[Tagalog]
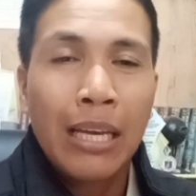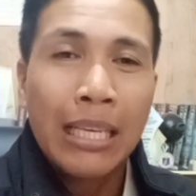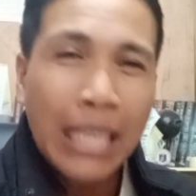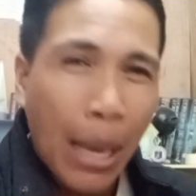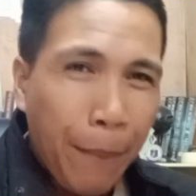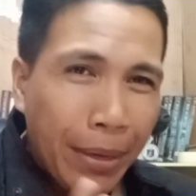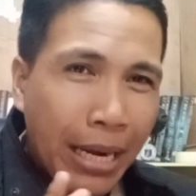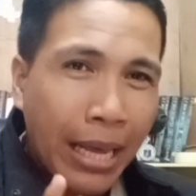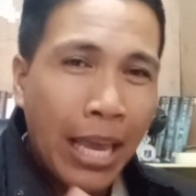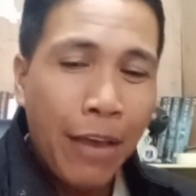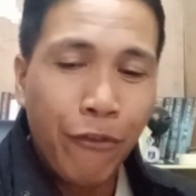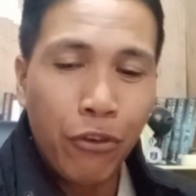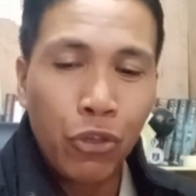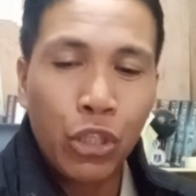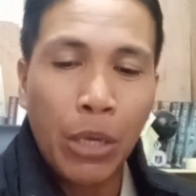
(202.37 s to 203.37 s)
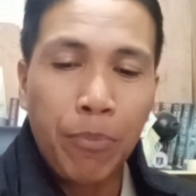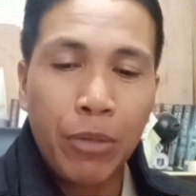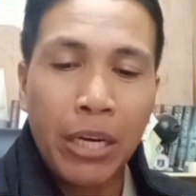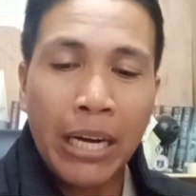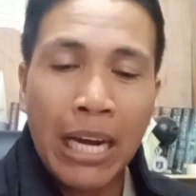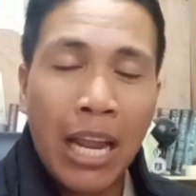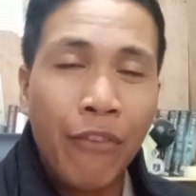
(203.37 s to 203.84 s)
Sabi ng Hebrews
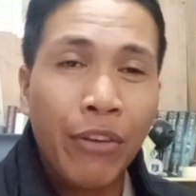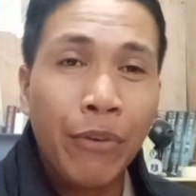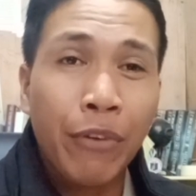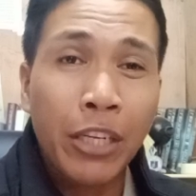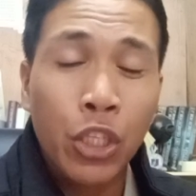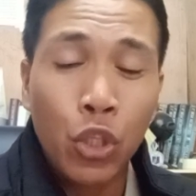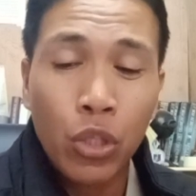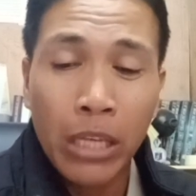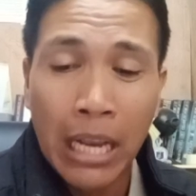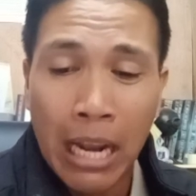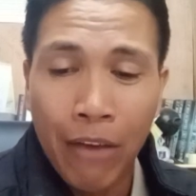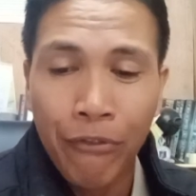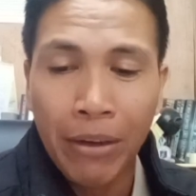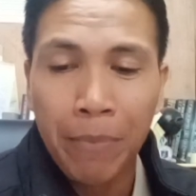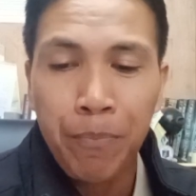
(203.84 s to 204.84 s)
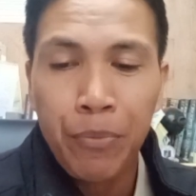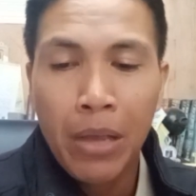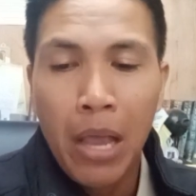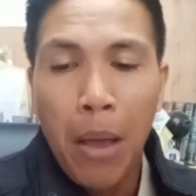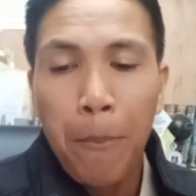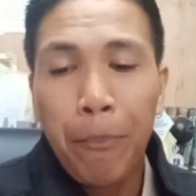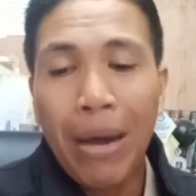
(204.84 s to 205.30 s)
chapter 11 verse
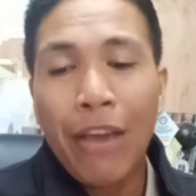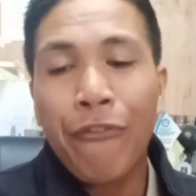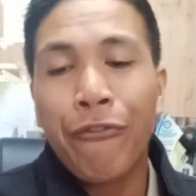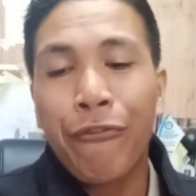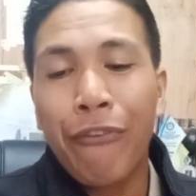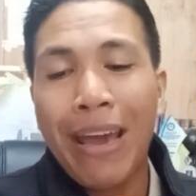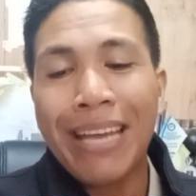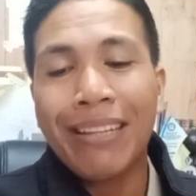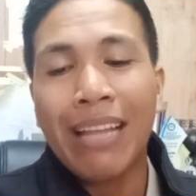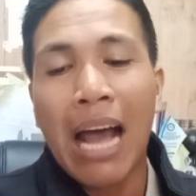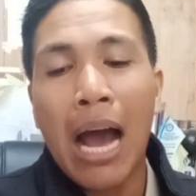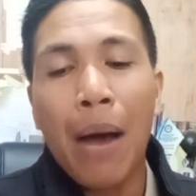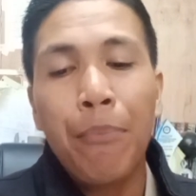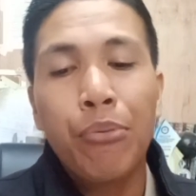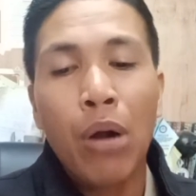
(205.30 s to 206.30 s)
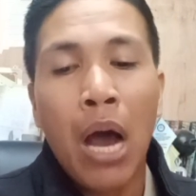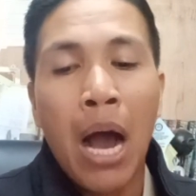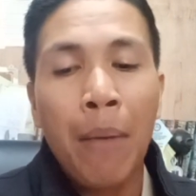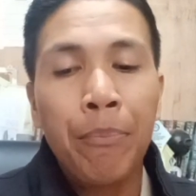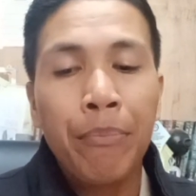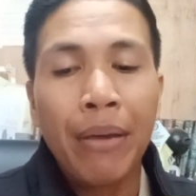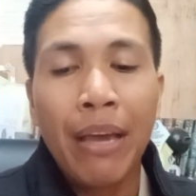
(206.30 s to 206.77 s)
11, By faith
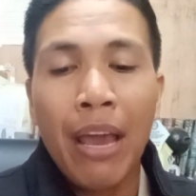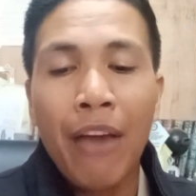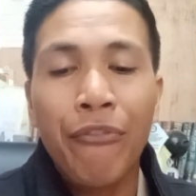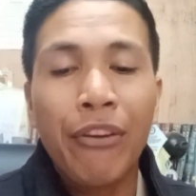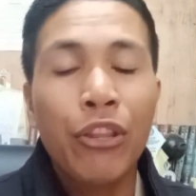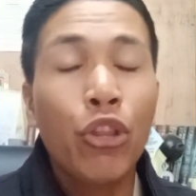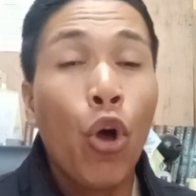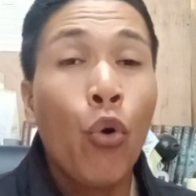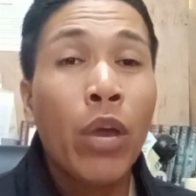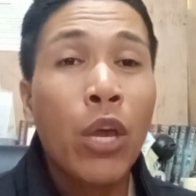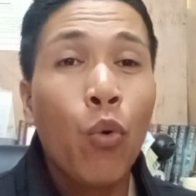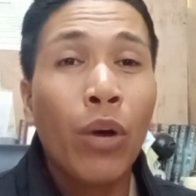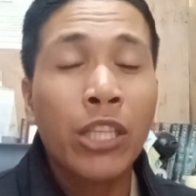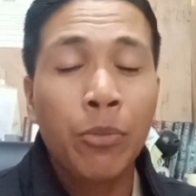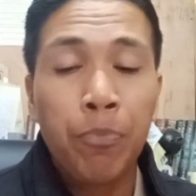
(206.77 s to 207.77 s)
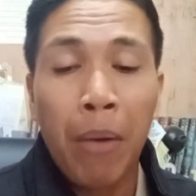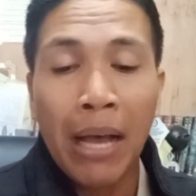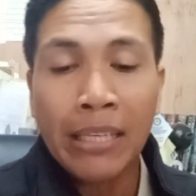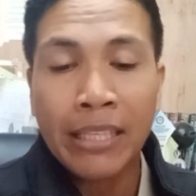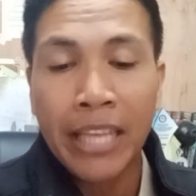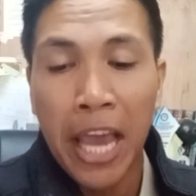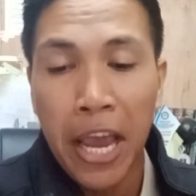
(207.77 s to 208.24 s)
Abraham, even though he was
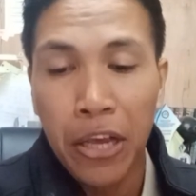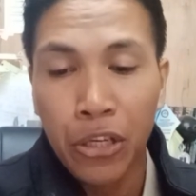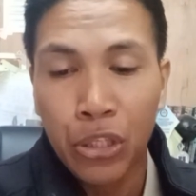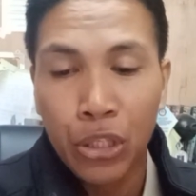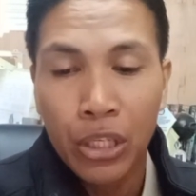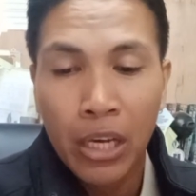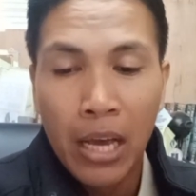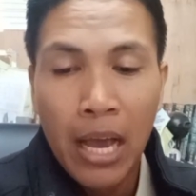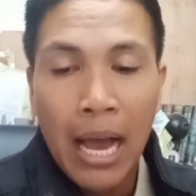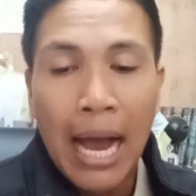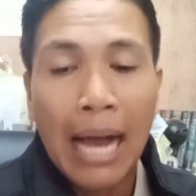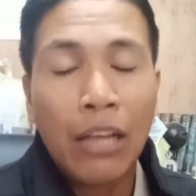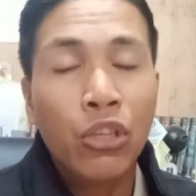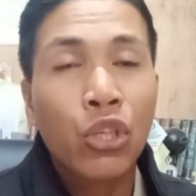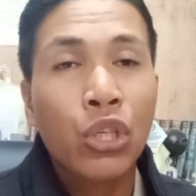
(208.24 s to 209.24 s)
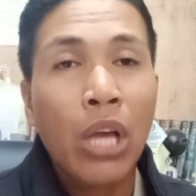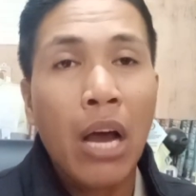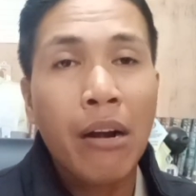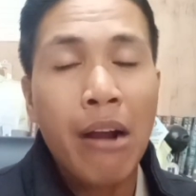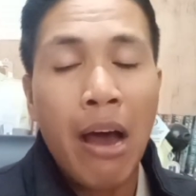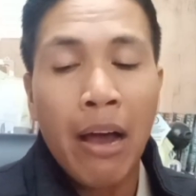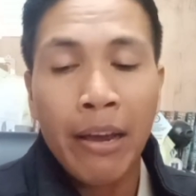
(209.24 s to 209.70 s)
past age, and
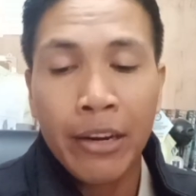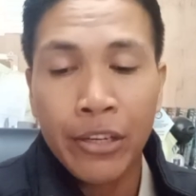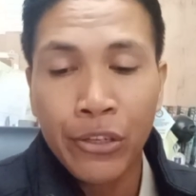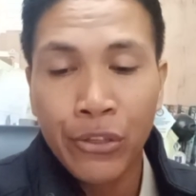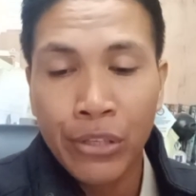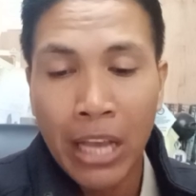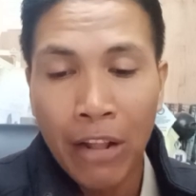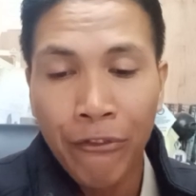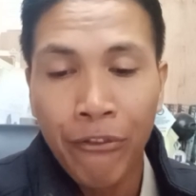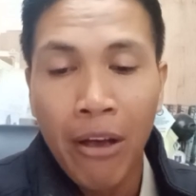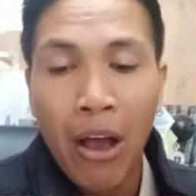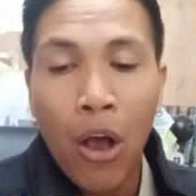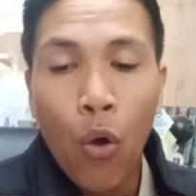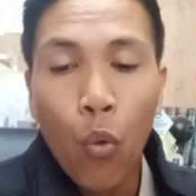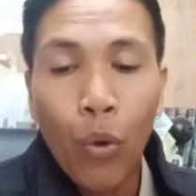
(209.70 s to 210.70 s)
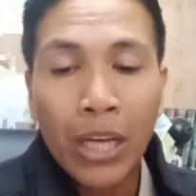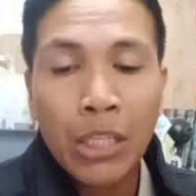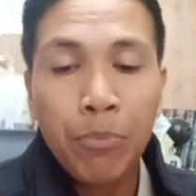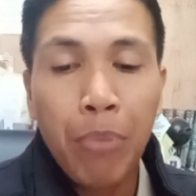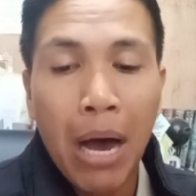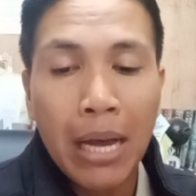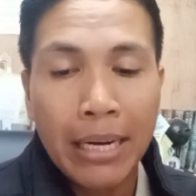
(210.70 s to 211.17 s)
Sarah herself
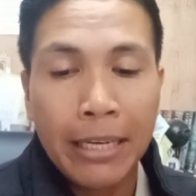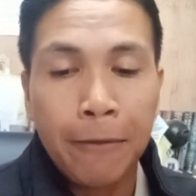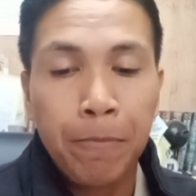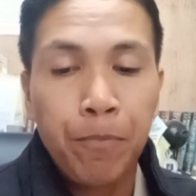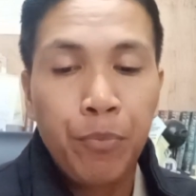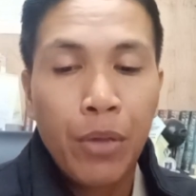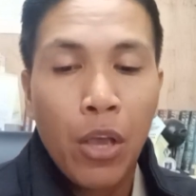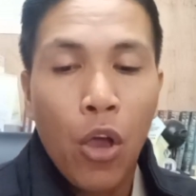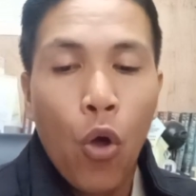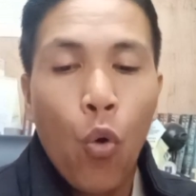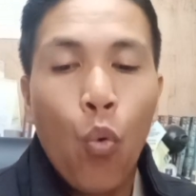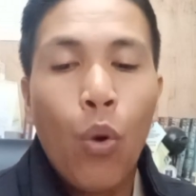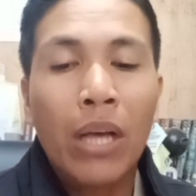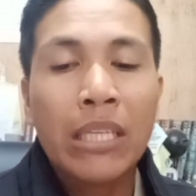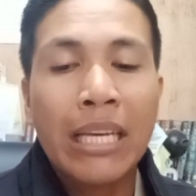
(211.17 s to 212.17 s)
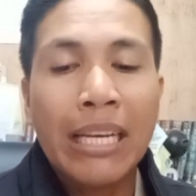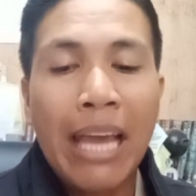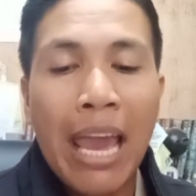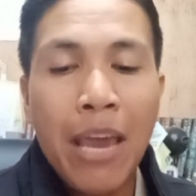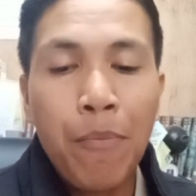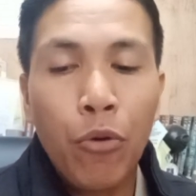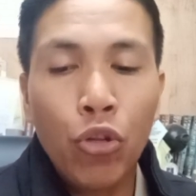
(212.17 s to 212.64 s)
was barren, was
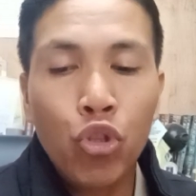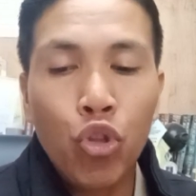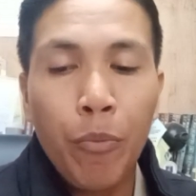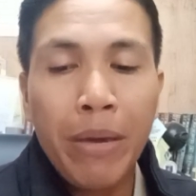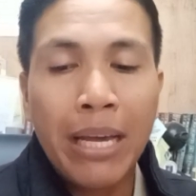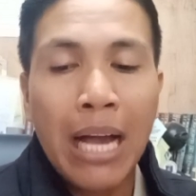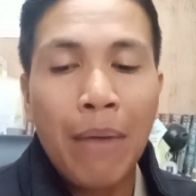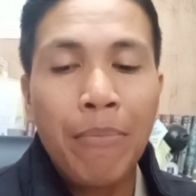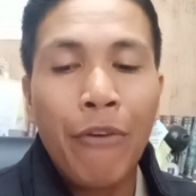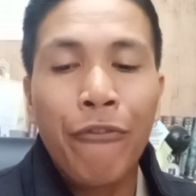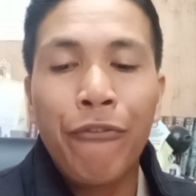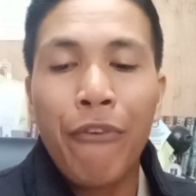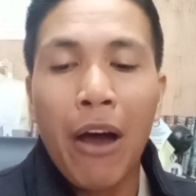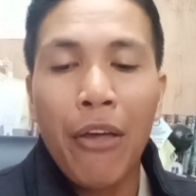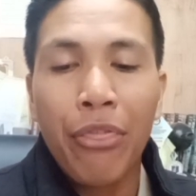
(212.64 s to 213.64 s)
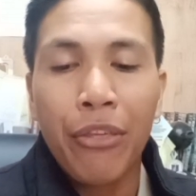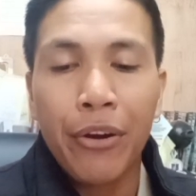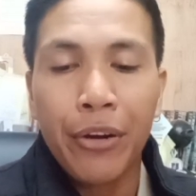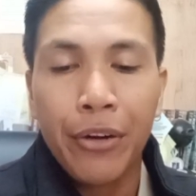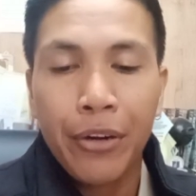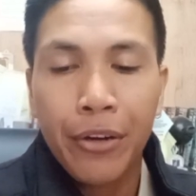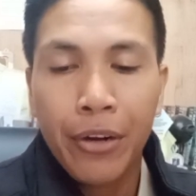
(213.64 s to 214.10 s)
enabled to become a
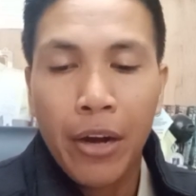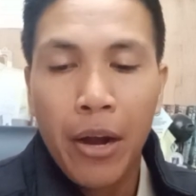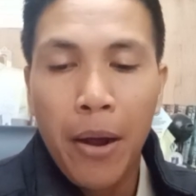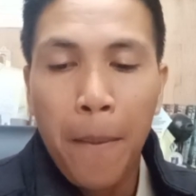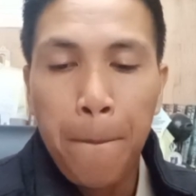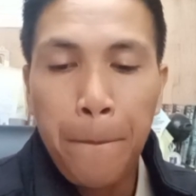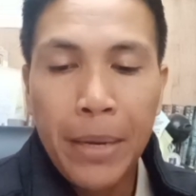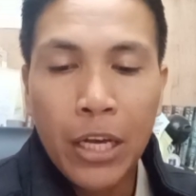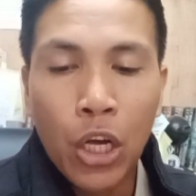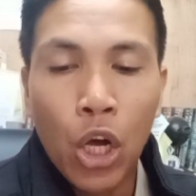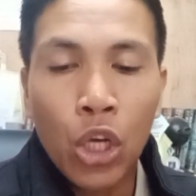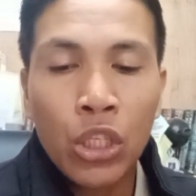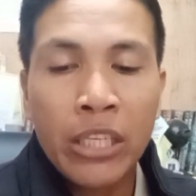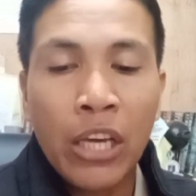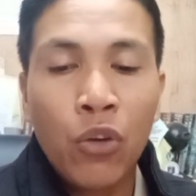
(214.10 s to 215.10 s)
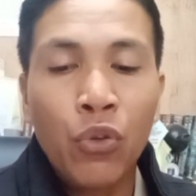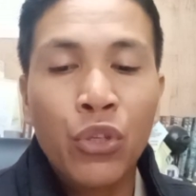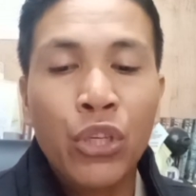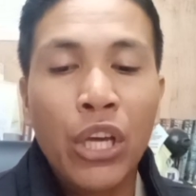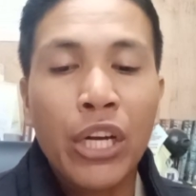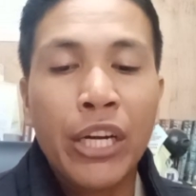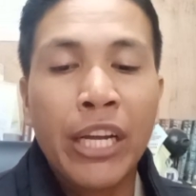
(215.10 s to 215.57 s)
father because he
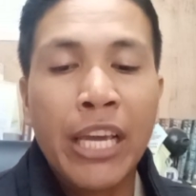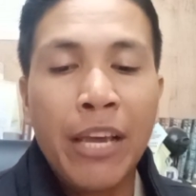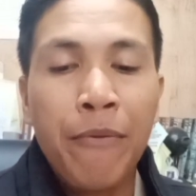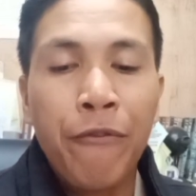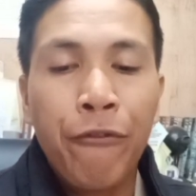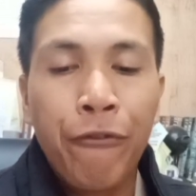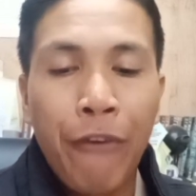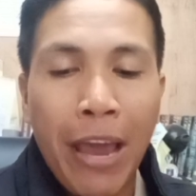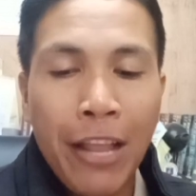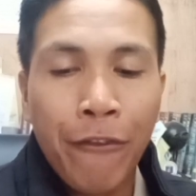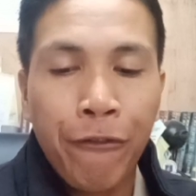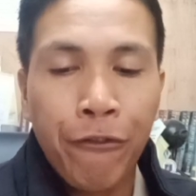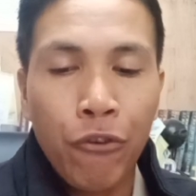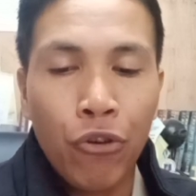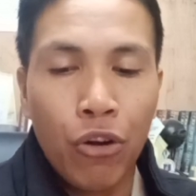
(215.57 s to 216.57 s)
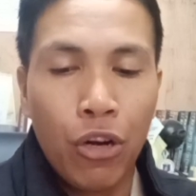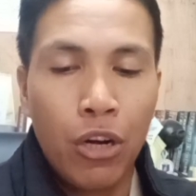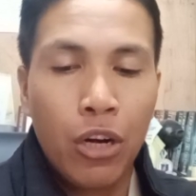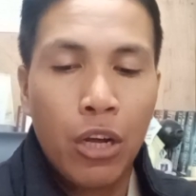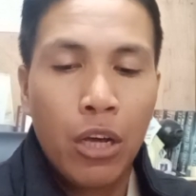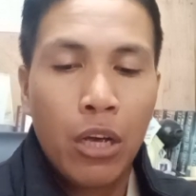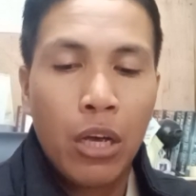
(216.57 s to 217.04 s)
considered him faithful
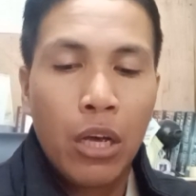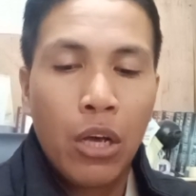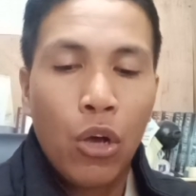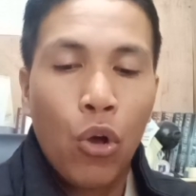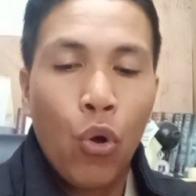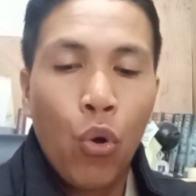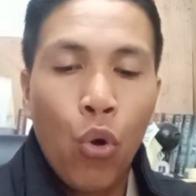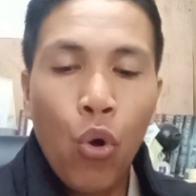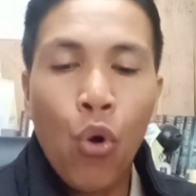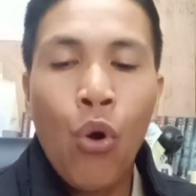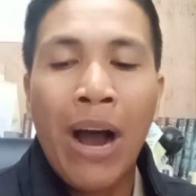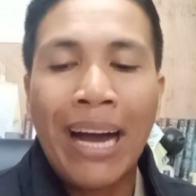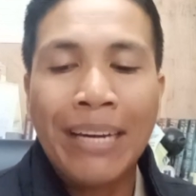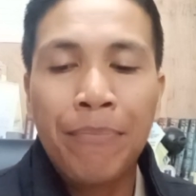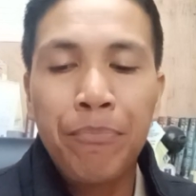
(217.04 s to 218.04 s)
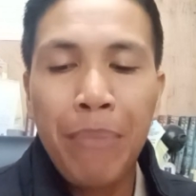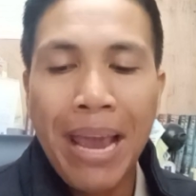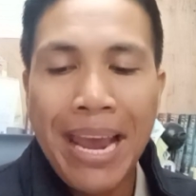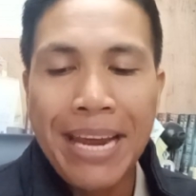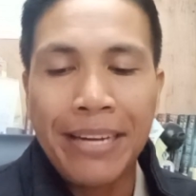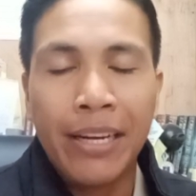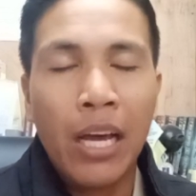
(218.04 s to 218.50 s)
who had
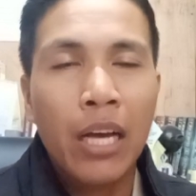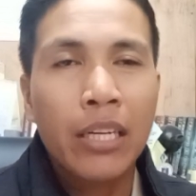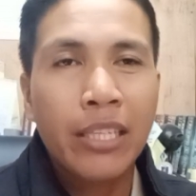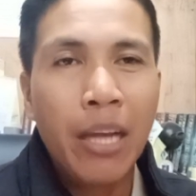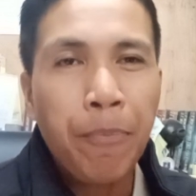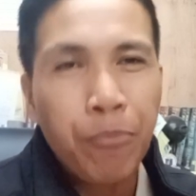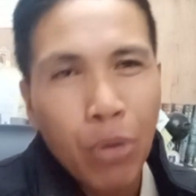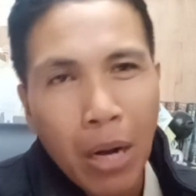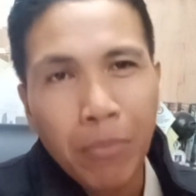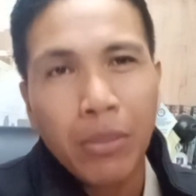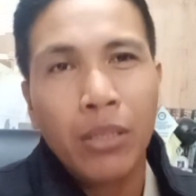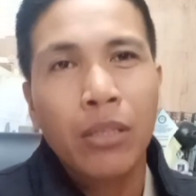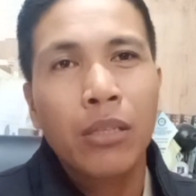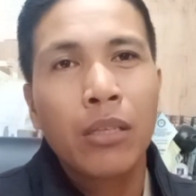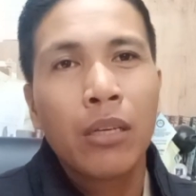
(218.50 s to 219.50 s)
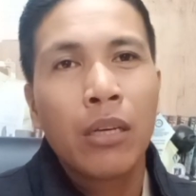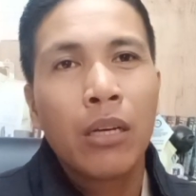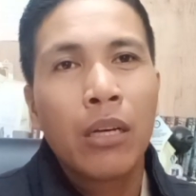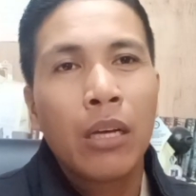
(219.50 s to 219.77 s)
made the promise.